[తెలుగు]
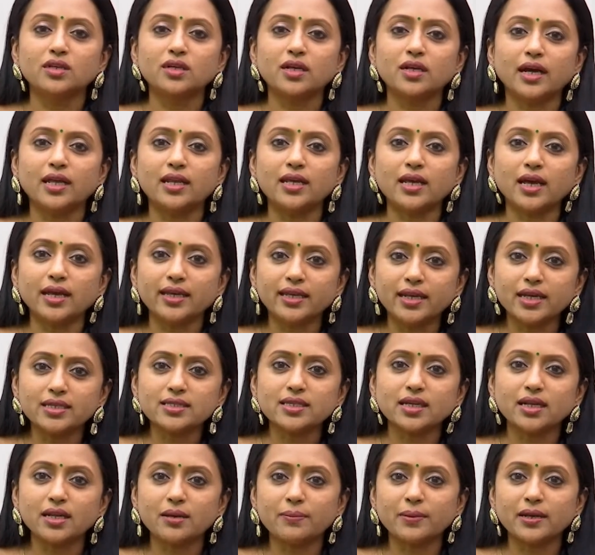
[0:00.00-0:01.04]
కానీ అయినా
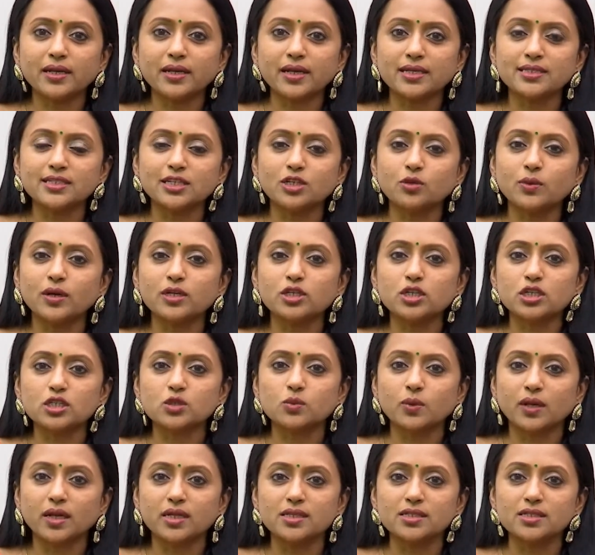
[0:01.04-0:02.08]
సరే మనకి ఆ సిట్యువేషన్స్
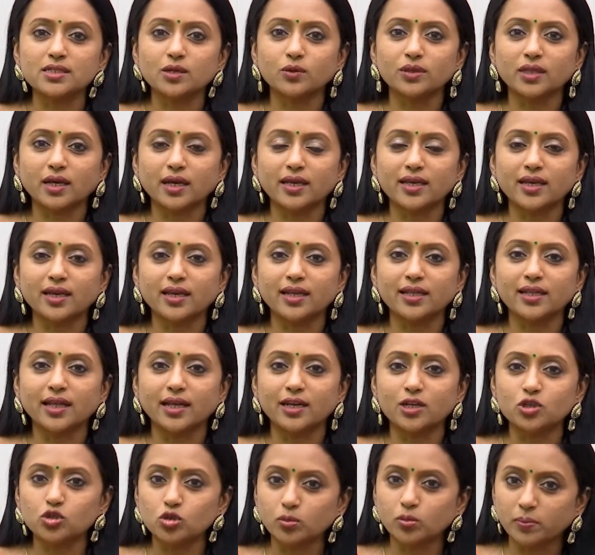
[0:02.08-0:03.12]
విలన్స్ అవుతాయి అనే
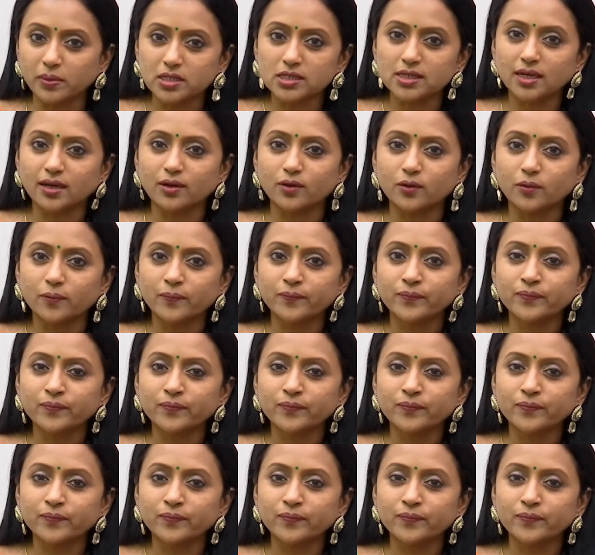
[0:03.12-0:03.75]
దాన్ని చూపించారు